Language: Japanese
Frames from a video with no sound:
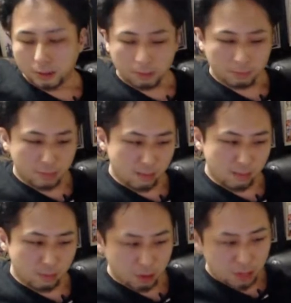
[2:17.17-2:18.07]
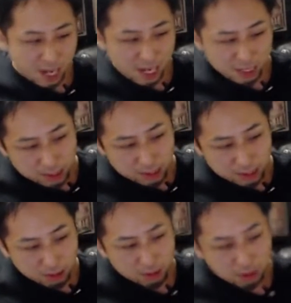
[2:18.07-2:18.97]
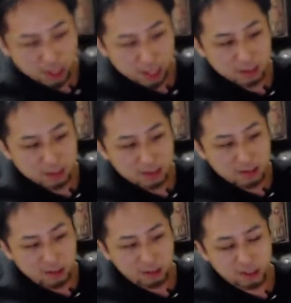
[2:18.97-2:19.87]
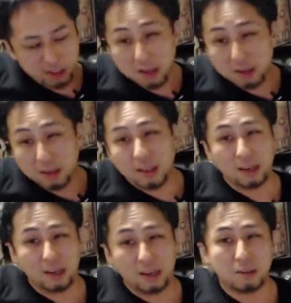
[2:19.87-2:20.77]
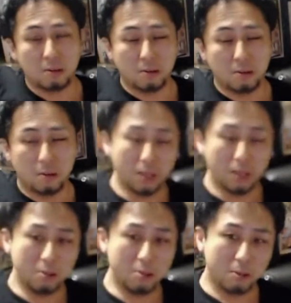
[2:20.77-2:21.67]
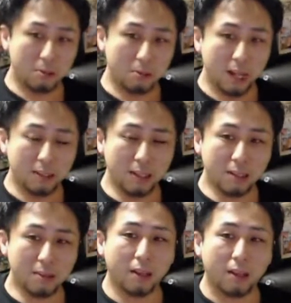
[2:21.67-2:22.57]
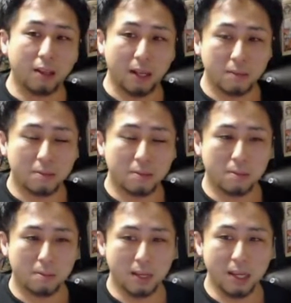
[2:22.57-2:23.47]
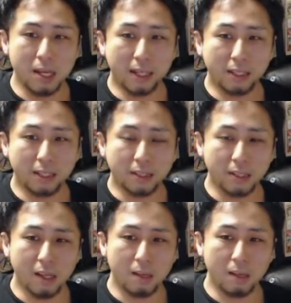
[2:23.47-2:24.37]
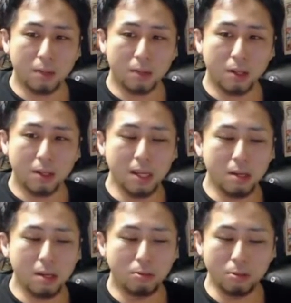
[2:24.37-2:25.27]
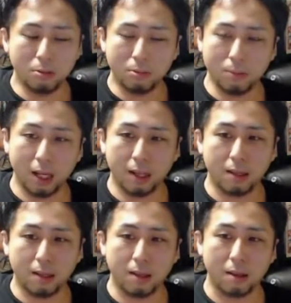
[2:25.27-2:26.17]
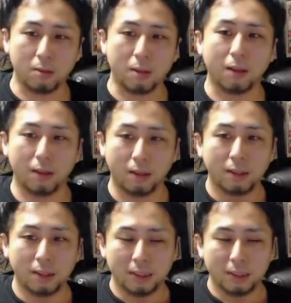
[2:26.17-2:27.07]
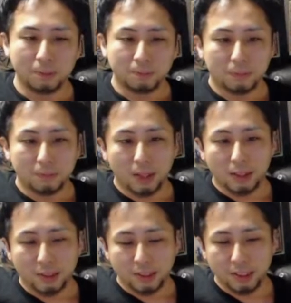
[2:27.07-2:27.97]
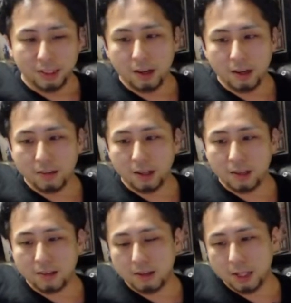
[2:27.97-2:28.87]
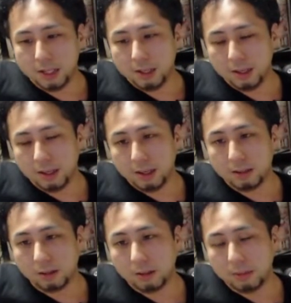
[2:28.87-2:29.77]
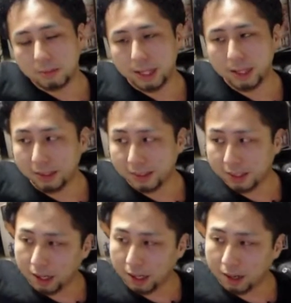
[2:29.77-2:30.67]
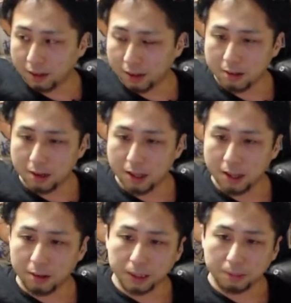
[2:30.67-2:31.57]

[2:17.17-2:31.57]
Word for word: まあ、もう長くなってくるとね、全部知ってるからね、コメント打つこともなくなってくんだよな。いい感じに、いい夫婦みたいになってきてるんだよな。新規リスナー捕まえていかないと、やっぱ新しい流れは作れねえよな。